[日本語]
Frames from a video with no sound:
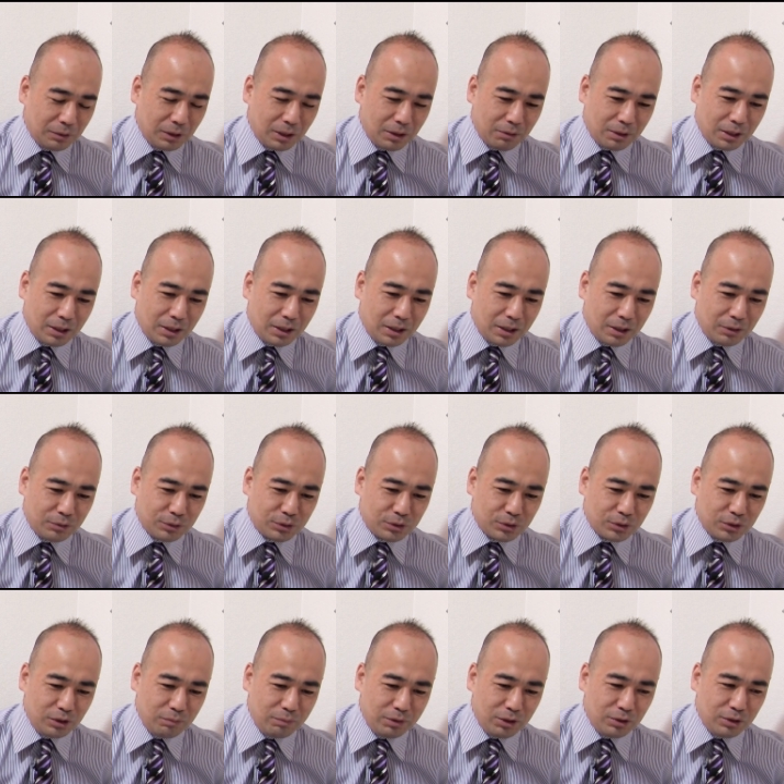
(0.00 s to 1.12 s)
我々が普
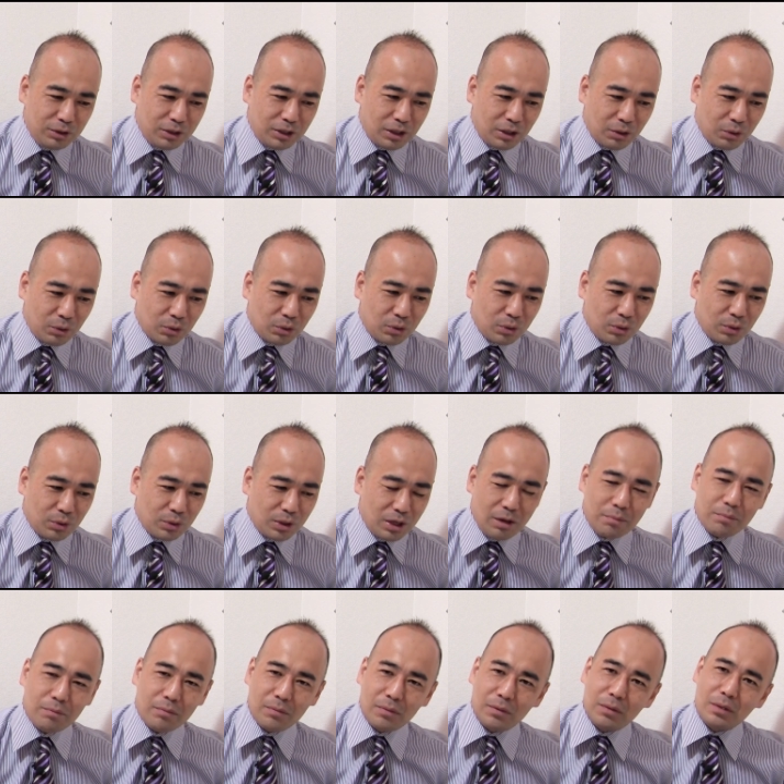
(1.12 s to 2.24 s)
通に見抜いてたこと
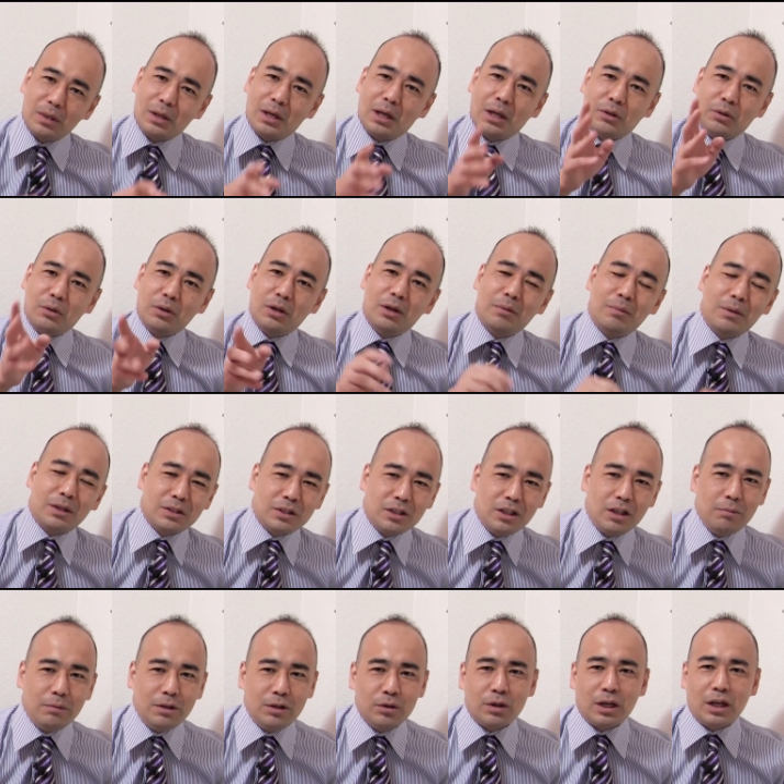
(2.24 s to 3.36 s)
が、鳩山氏
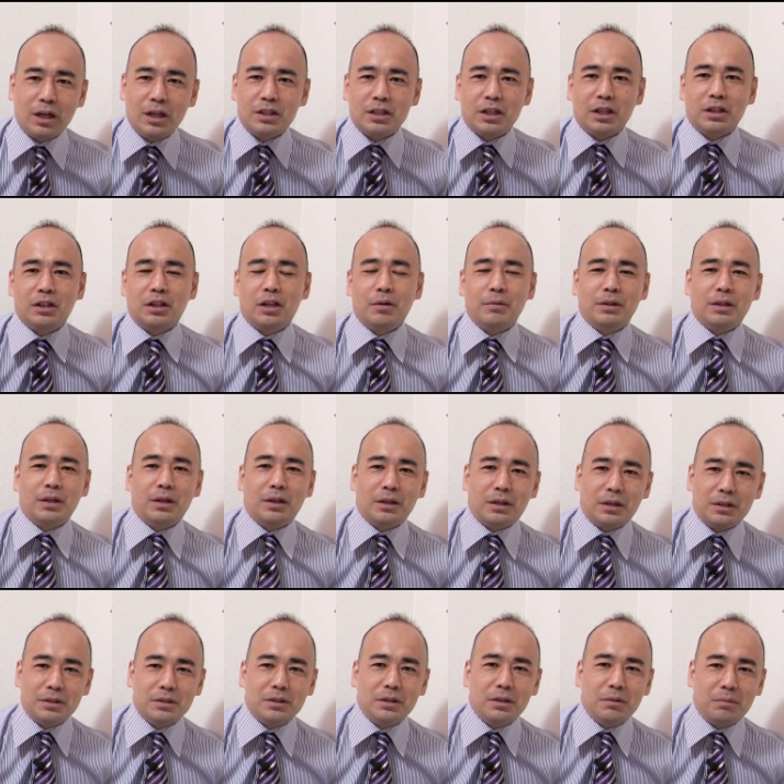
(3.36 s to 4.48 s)
に見抜かれちゃったみたいな
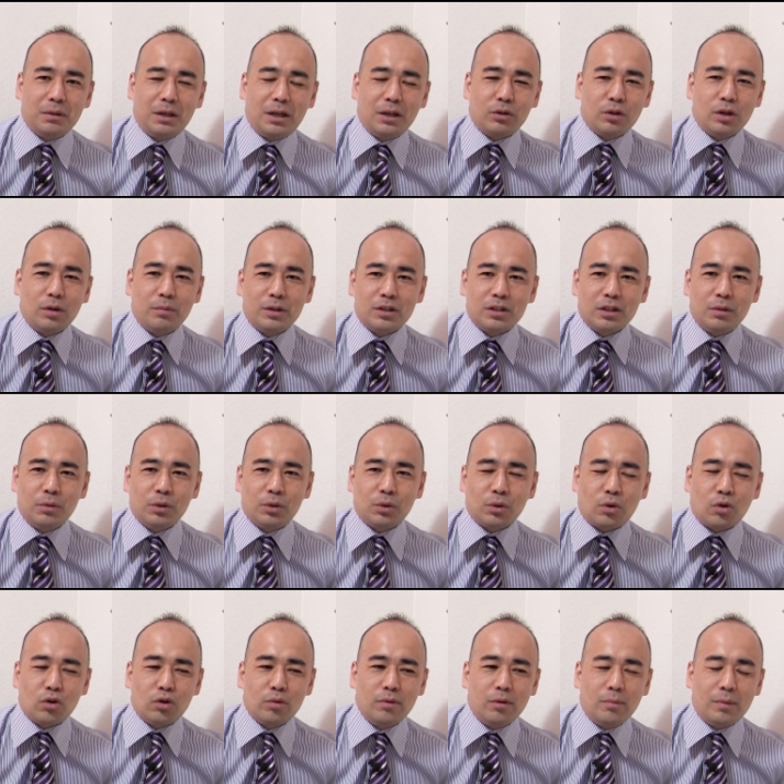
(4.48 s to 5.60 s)
感じで、まあ、鳩山氏はもっと
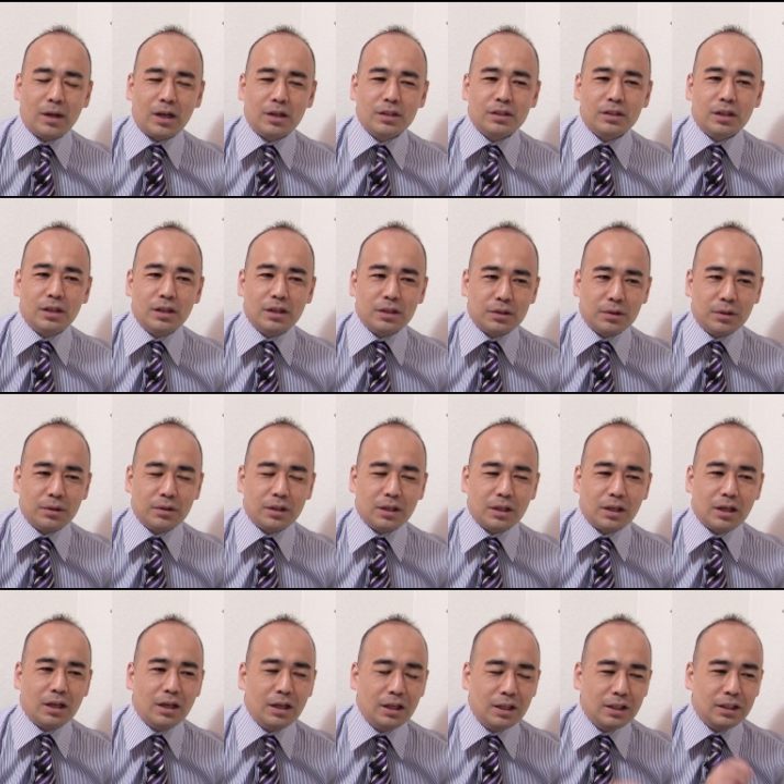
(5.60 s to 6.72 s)
国民を馬鹿にしたんでしょう。なん
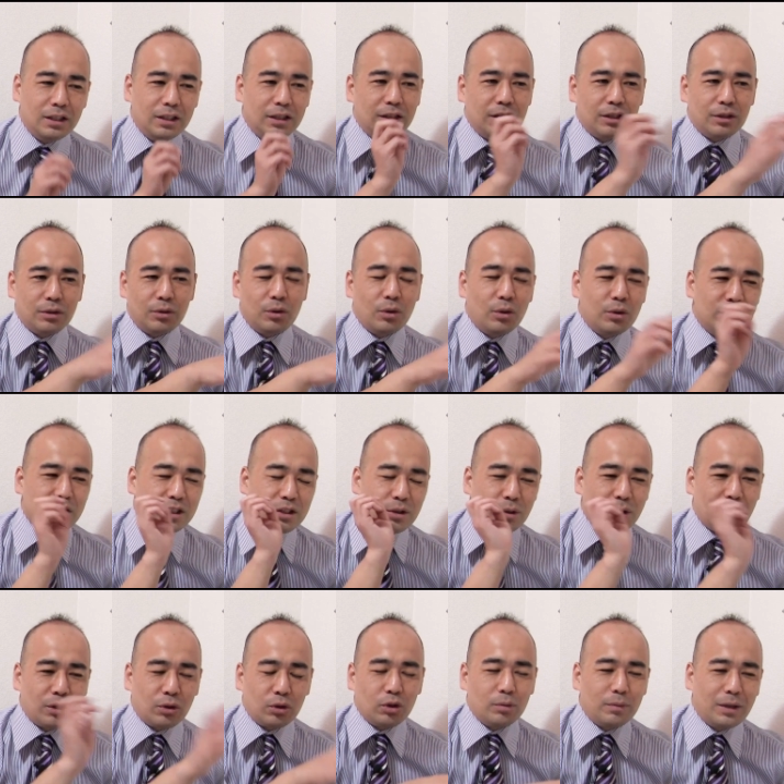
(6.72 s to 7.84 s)
か、あの、美味しそ
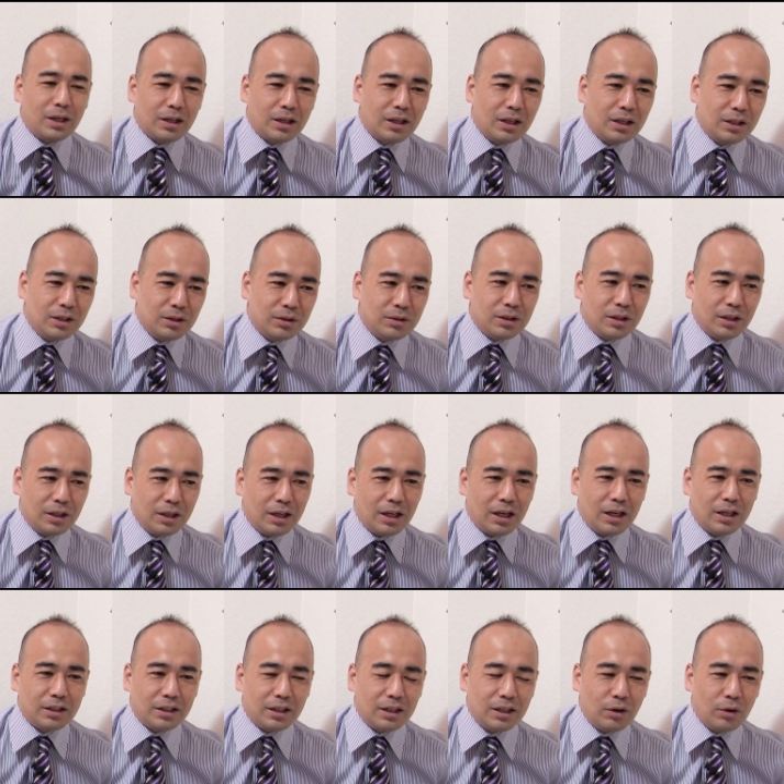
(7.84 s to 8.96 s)
うなことばっかり言ってね、あ
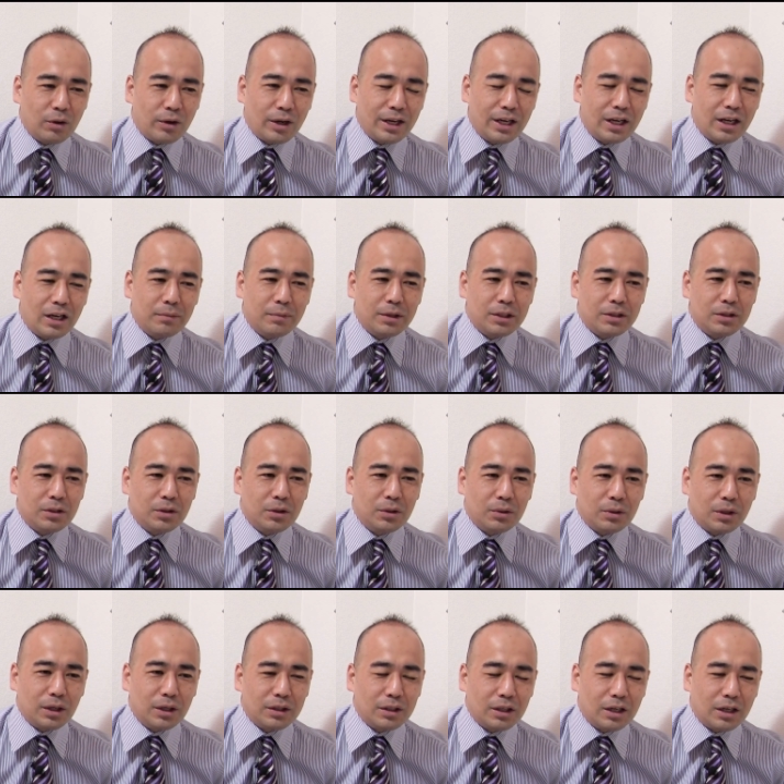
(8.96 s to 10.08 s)
なたにお金あげますよ
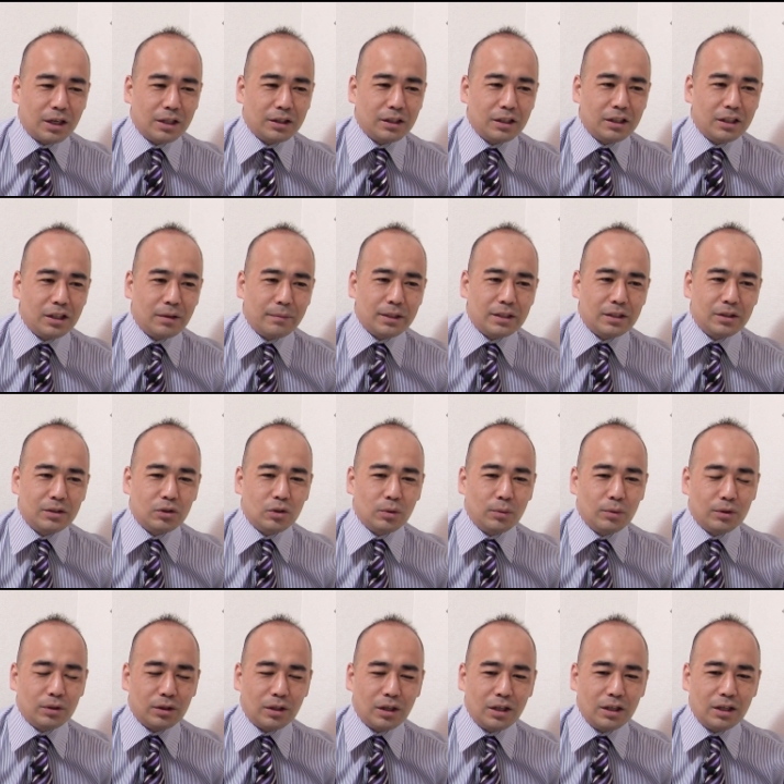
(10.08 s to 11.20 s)
とか言ったら簡単に騙せると
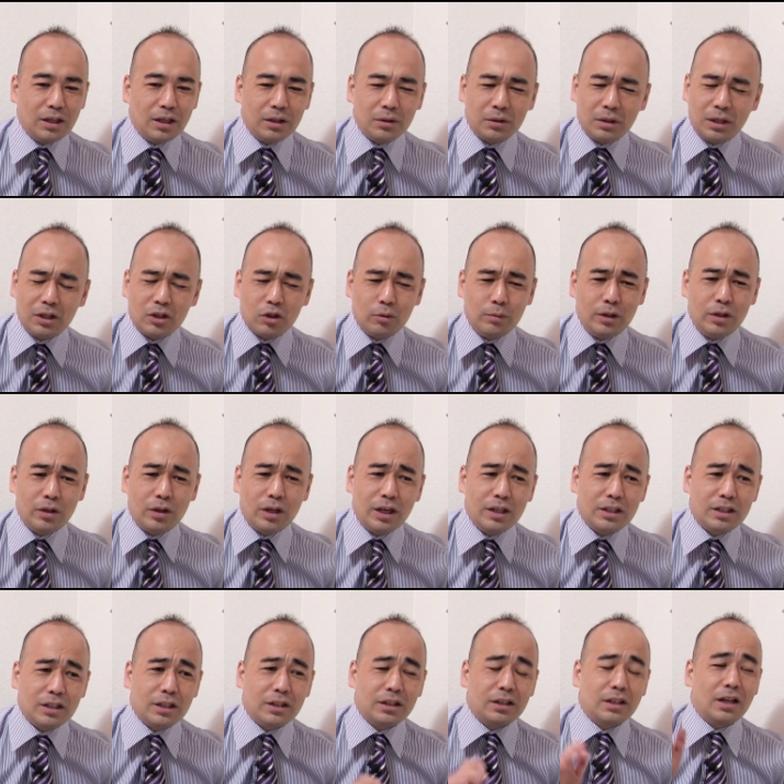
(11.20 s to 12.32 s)
思ったら、意外と早く見抜か
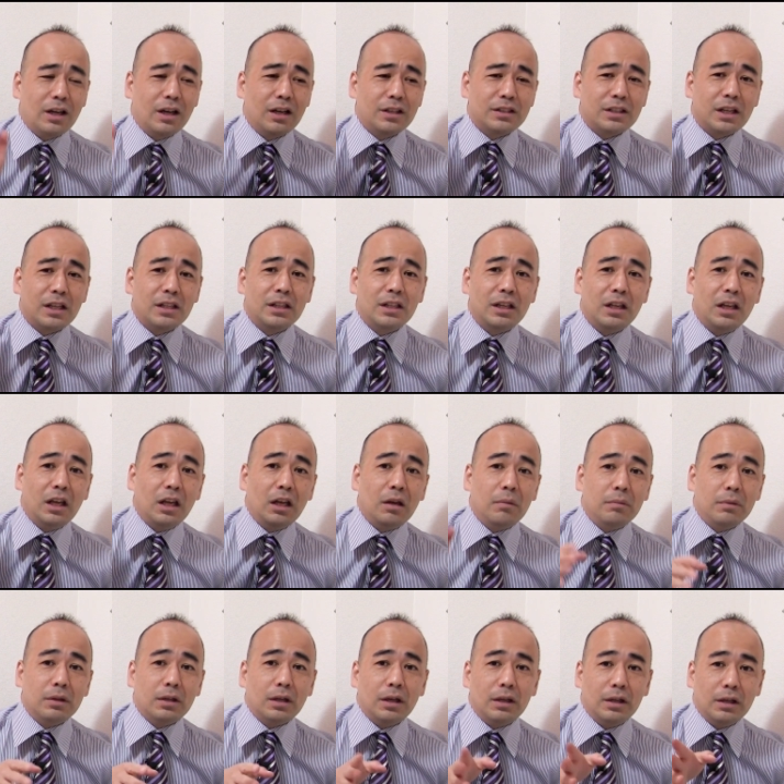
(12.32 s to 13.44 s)
れちゃった、残
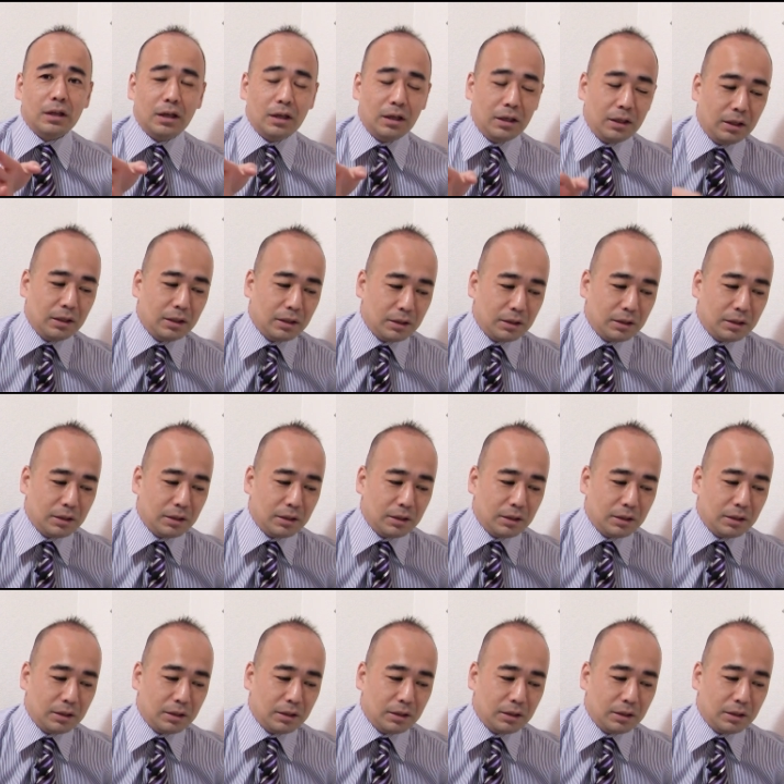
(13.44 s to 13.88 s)
念、みたいな